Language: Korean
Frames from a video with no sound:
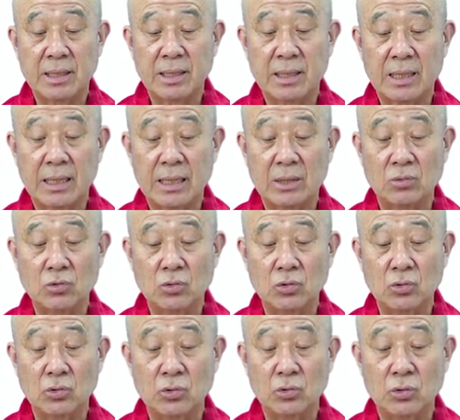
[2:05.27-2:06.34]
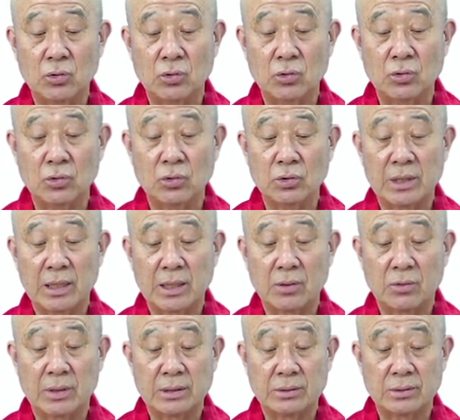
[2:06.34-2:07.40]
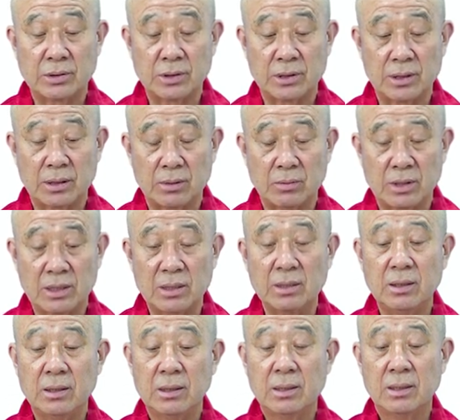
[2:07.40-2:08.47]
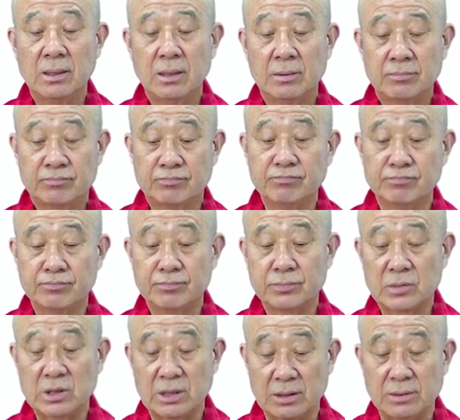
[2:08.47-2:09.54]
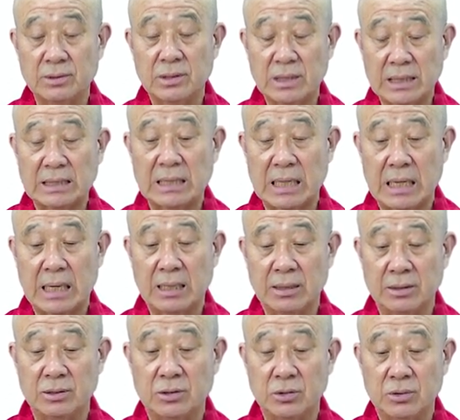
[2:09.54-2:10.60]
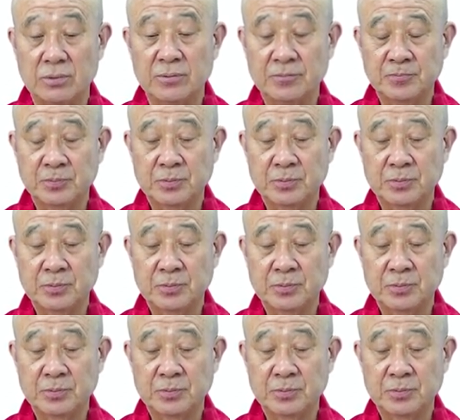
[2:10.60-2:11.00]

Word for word: 아누루다라고 하는 스님이 지은 책이다. 이거죠.